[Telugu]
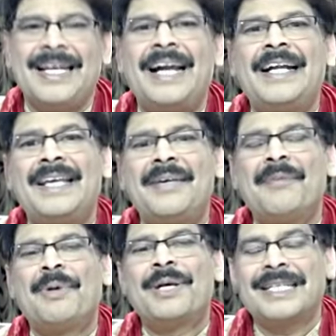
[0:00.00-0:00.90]
ఇలాంటి
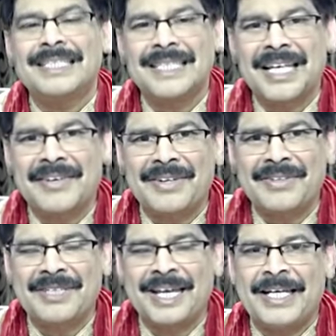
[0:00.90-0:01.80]
మరొక ఆసక్తికరమైన
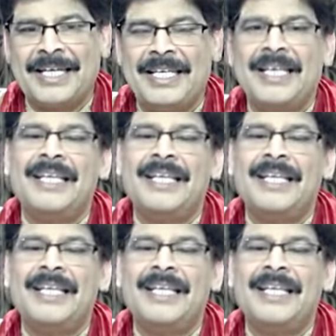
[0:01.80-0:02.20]
విషయాన్ని